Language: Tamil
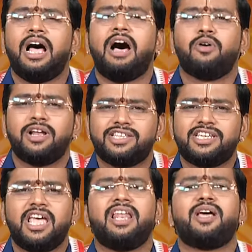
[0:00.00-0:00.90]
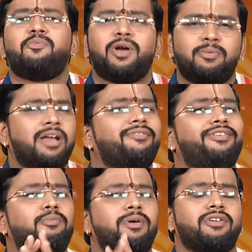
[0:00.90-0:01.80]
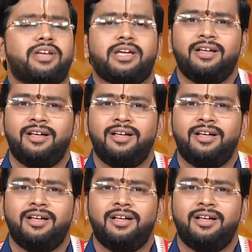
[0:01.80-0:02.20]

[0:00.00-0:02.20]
அவங்களுக்கு ஜெயிலுக்கு போன மாதிரி ஃபீல் பண்ணுவீங்க